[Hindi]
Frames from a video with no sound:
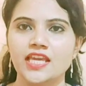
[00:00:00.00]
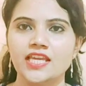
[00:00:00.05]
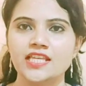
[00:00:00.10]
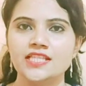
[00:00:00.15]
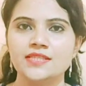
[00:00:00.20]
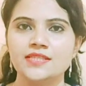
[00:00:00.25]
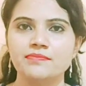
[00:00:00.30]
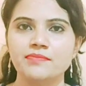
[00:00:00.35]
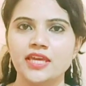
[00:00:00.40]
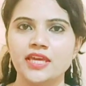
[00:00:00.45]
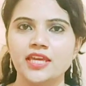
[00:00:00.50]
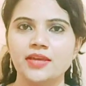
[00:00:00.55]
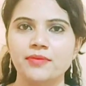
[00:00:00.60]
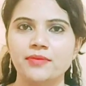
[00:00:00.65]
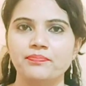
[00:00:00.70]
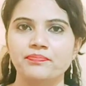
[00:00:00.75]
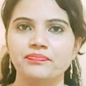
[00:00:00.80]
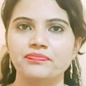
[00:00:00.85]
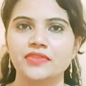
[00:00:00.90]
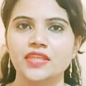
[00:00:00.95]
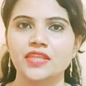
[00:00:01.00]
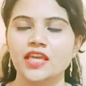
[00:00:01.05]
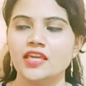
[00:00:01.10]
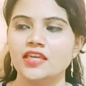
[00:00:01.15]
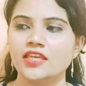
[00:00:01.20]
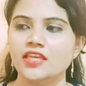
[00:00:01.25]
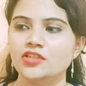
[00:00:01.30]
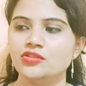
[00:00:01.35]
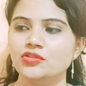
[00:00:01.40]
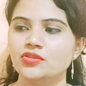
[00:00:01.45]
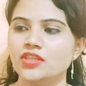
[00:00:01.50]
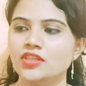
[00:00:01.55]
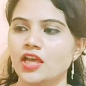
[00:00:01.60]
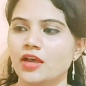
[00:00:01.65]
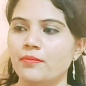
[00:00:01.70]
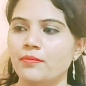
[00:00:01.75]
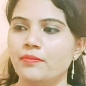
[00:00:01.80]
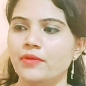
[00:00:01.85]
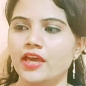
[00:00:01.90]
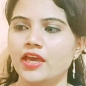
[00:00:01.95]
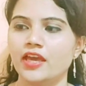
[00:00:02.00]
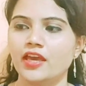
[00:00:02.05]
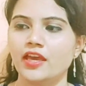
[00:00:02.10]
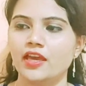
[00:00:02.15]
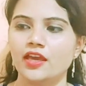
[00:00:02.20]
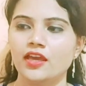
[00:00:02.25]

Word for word: इसमें ये जो थंब है